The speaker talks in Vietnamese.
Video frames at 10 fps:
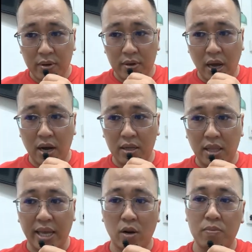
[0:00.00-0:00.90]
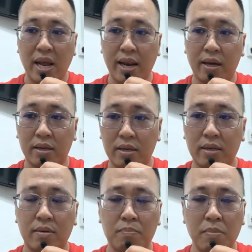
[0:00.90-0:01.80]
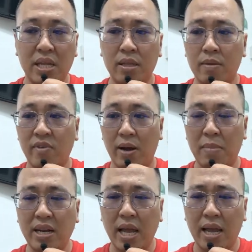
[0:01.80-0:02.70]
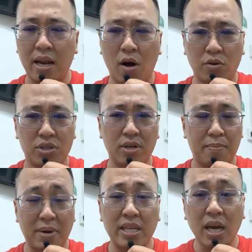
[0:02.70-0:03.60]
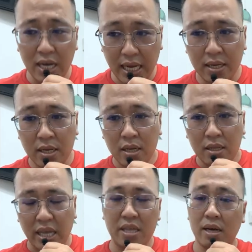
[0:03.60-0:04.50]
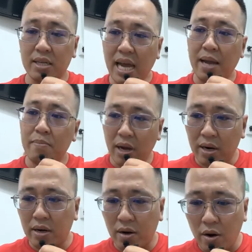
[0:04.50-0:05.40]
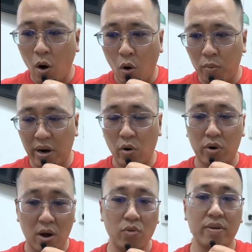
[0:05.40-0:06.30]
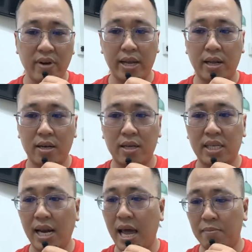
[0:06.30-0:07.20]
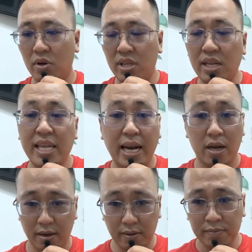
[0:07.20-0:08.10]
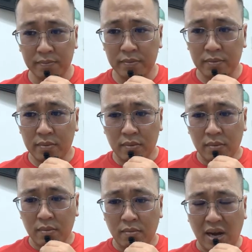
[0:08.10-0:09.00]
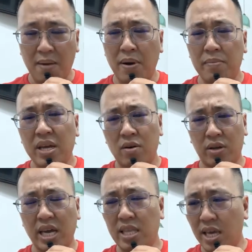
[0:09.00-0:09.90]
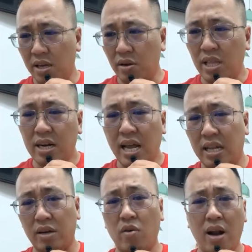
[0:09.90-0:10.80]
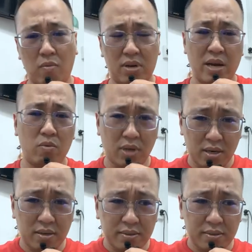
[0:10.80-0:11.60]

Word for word: đó thì lúc này là pin và bánh hay là hồi xưa làm bánh chưng á thì những cái mà đồ mà đồ nấu như vậy á nó sẽ làm nó chín nhanh hơn mà các bạn biết rồi cái chì nó tiết ra thì có độc gây ung thư